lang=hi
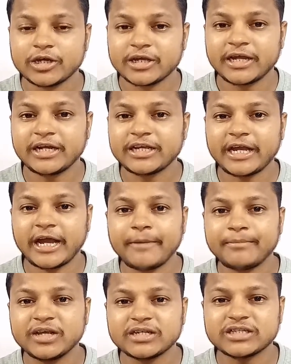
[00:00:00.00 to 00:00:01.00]
यानी कि
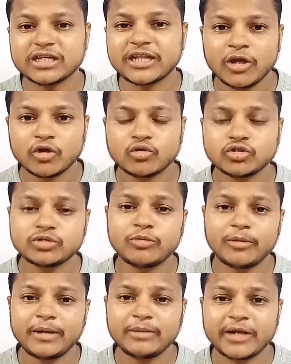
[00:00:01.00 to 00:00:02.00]
आप देख सकते हैं कुछ
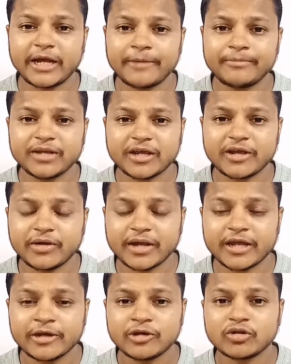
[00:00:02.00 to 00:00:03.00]
मोबाइल में आप
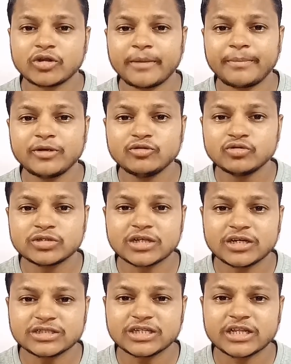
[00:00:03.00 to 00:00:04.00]
देखेंगे तो यहाँ पे यूज़
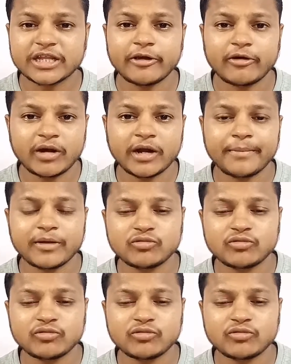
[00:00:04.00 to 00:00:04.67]
कर सकते हैं और यहाँ पे